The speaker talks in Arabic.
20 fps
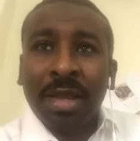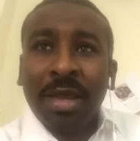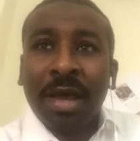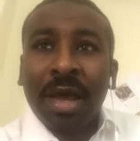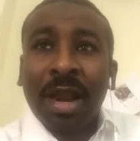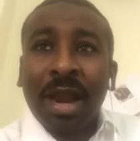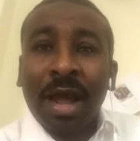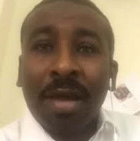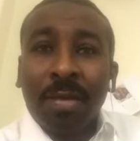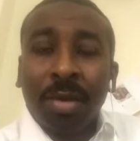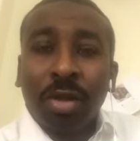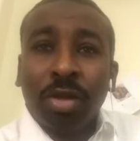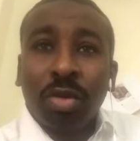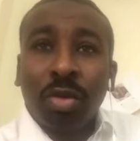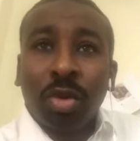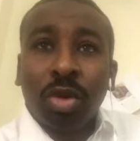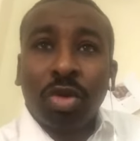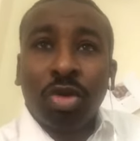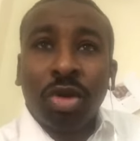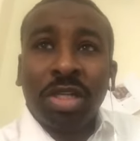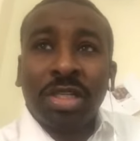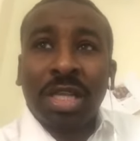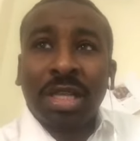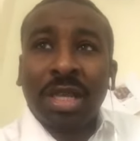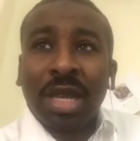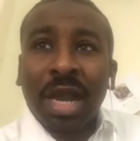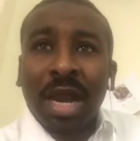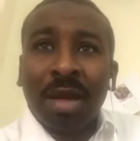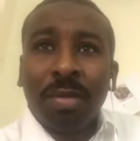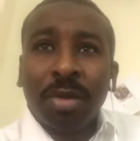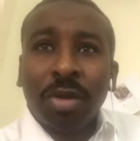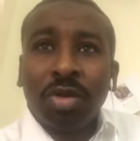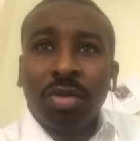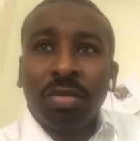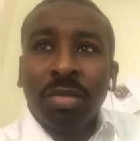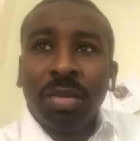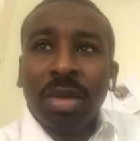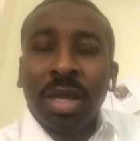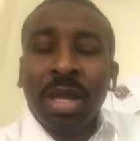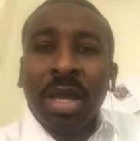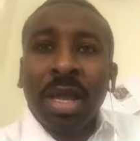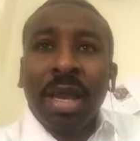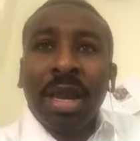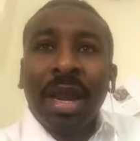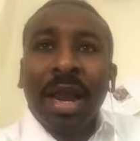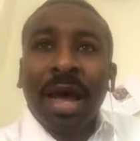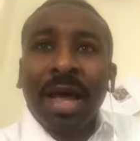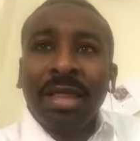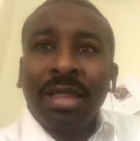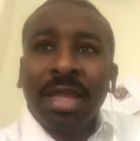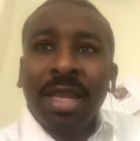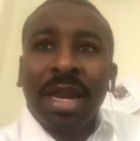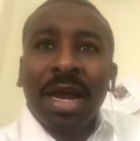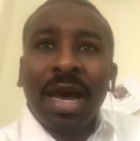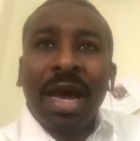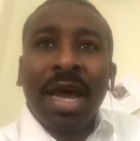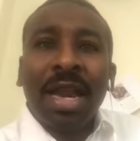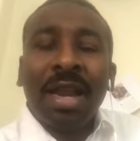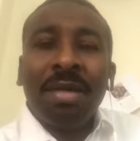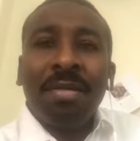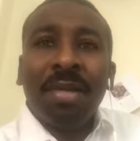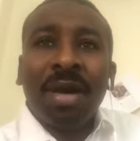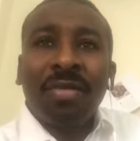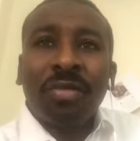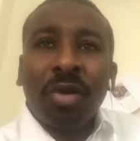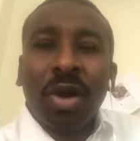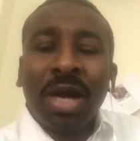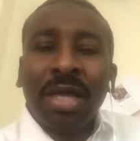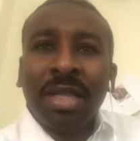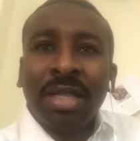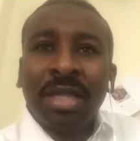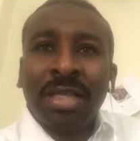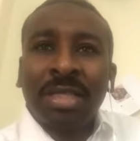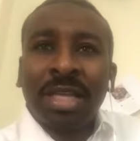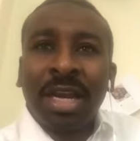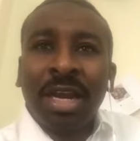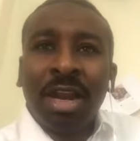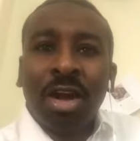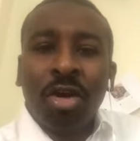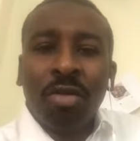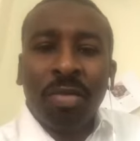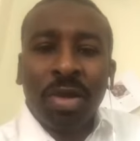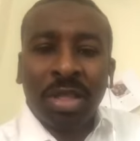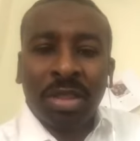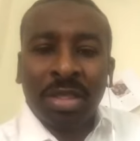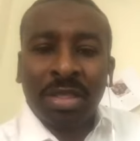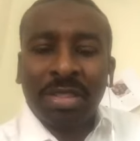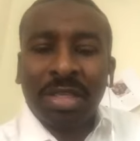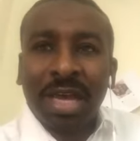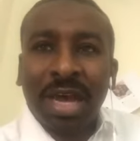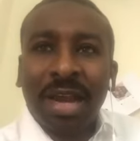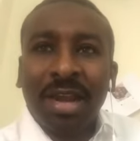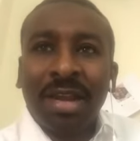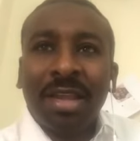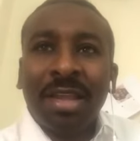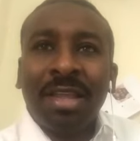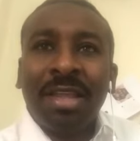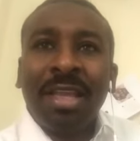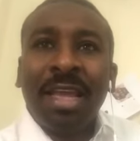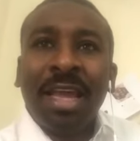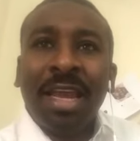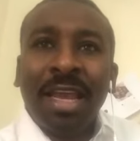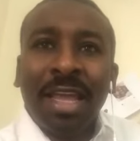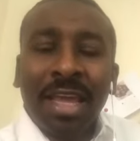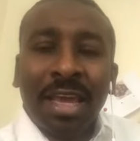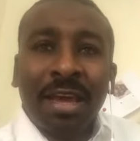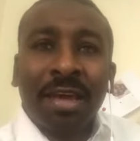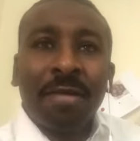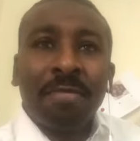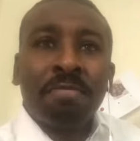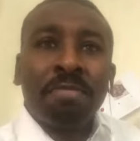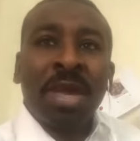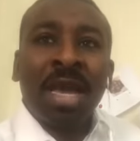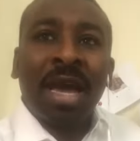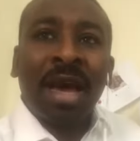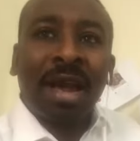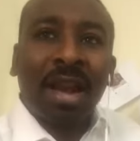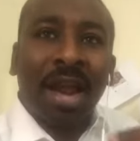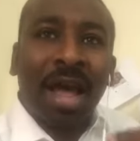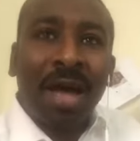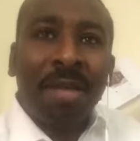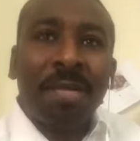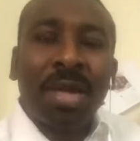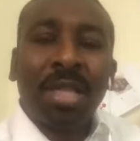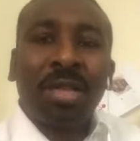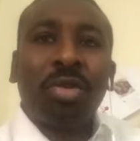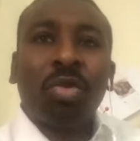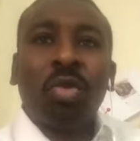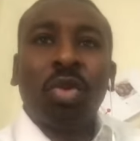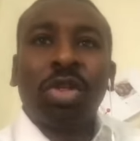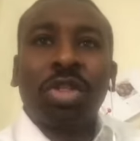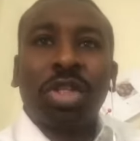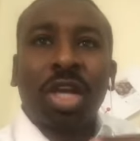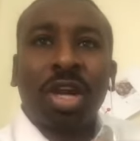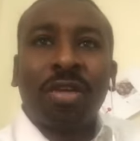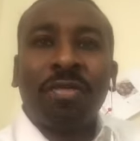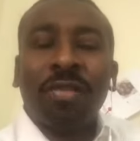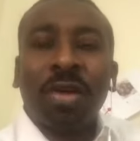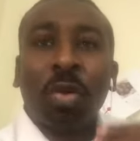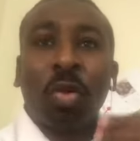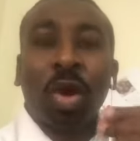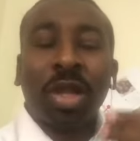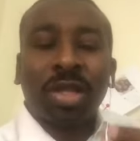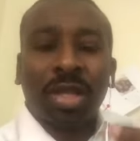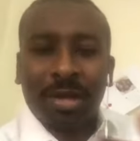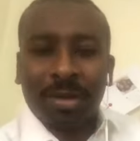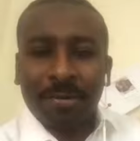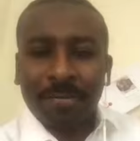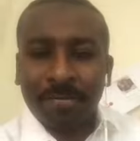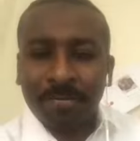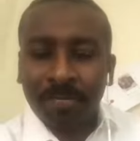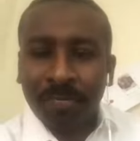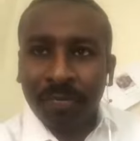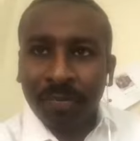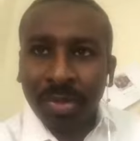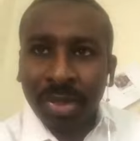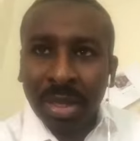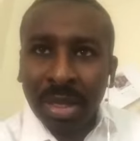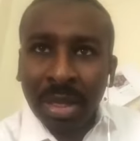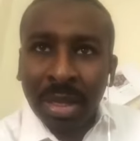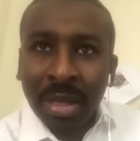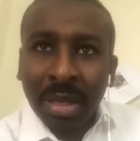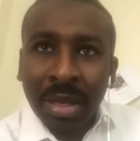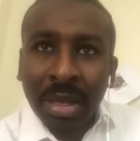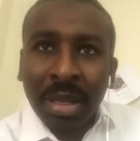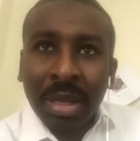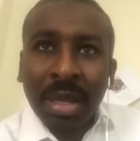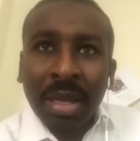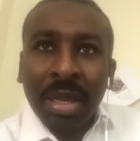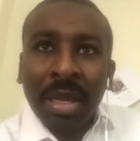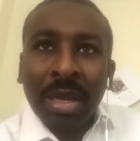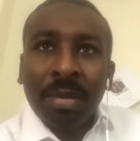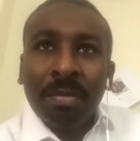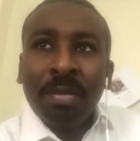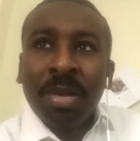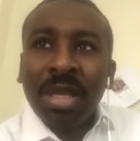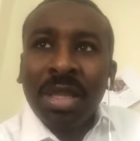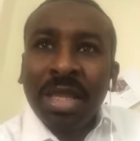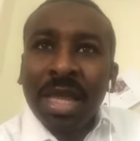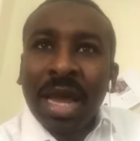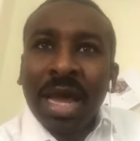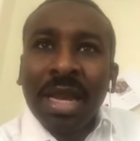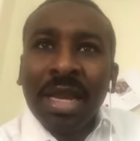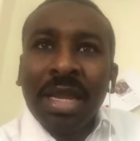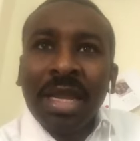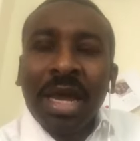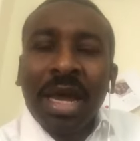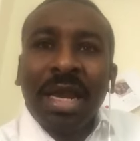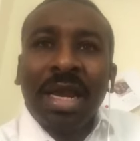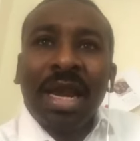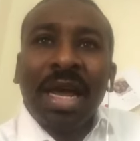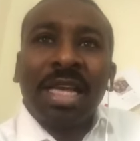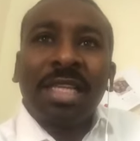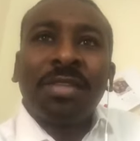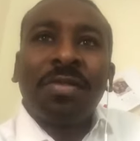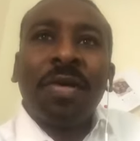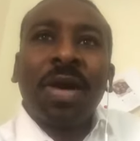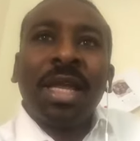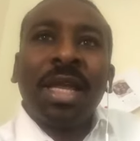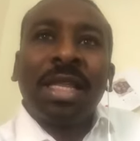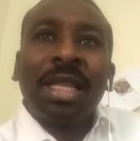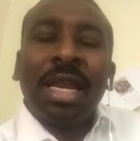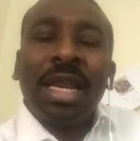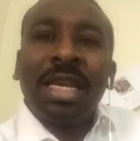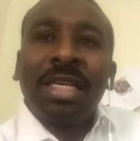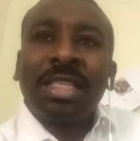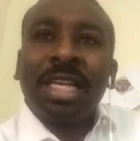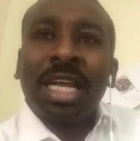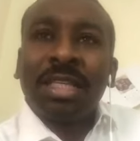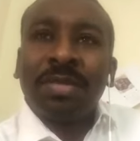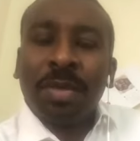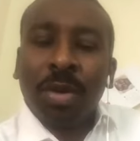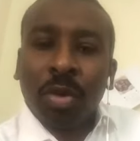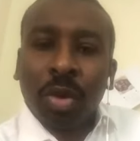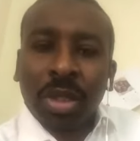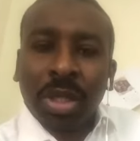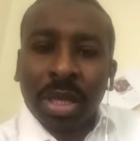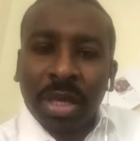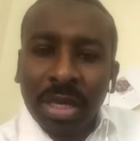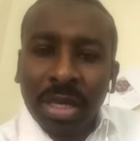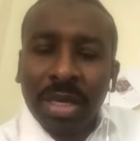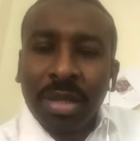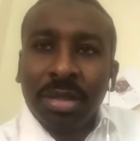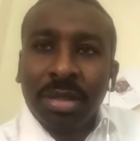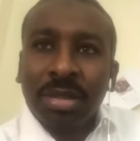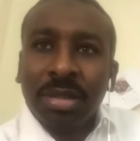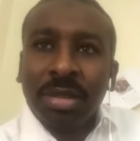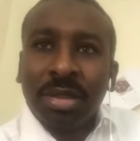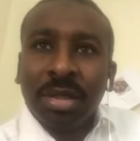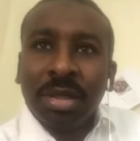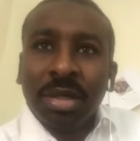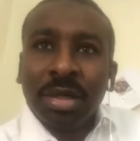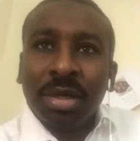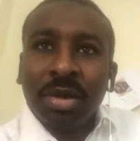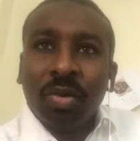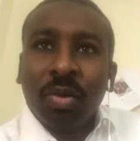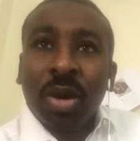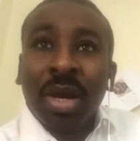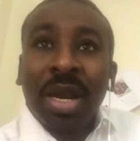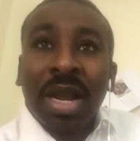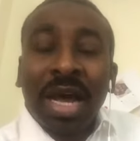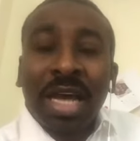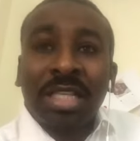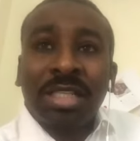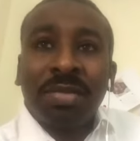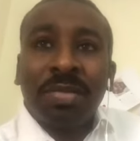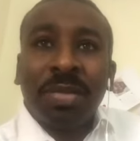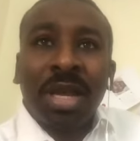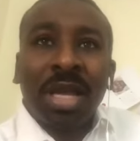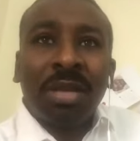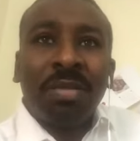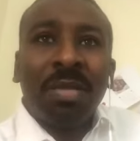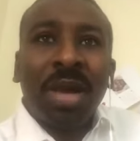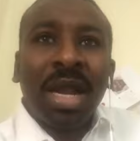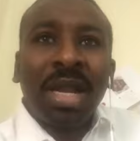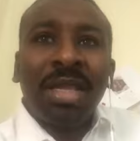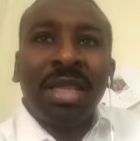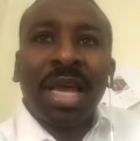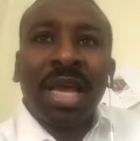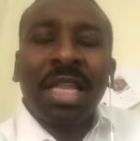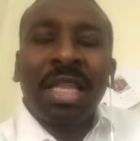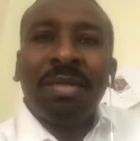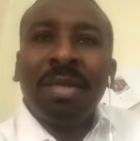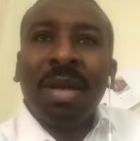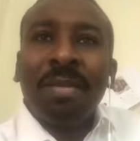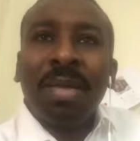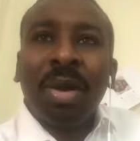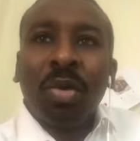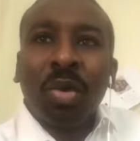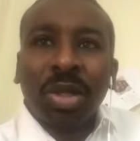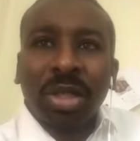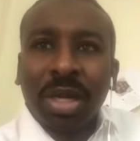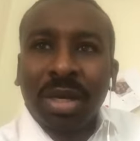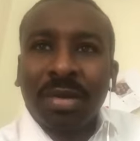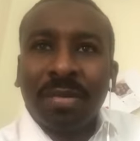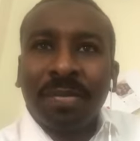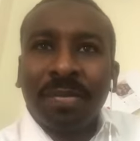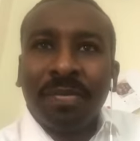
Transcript: كرامتهم ودنست كرامتهم لحد الآن ما في واحد اعتذر لهم اعتذار يليق بكرامة وشرف الوطن بالتالي الناس فقدت الإحساس بالوطنية والناس بقت ما عندها اهتمام بالوطن